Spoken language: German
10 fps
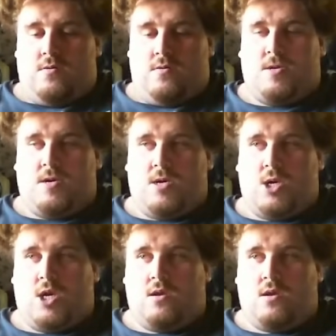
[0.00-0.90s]
Das
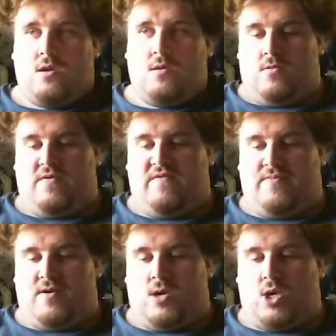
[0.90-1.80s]
Nachtchecken ist
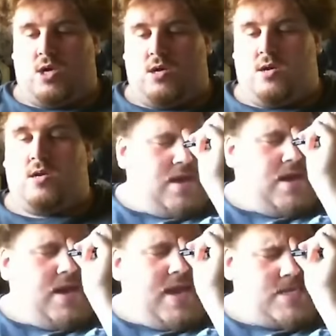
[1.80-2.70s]
vorbei anscheinend.
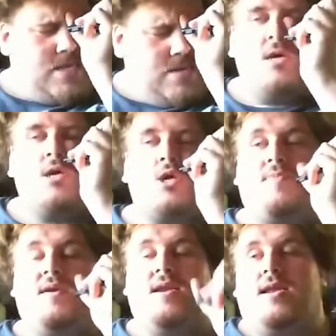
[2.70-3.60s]
Alexa,
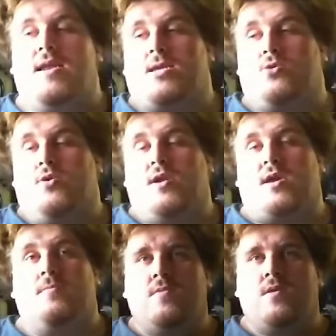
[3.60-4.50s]
Spiel Electronic.
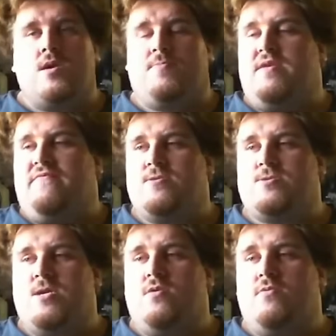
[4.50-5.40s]
Ich bin nicht
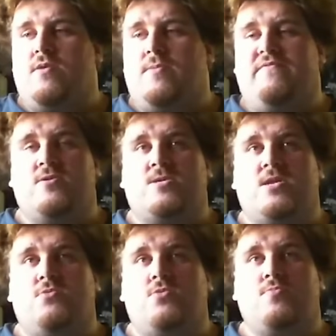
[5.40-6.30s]
Vollzeit Juno, aber ich bin Vollzeit
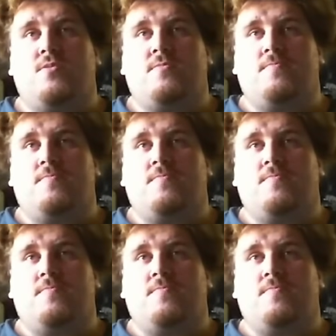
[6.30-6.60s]
YouTuber.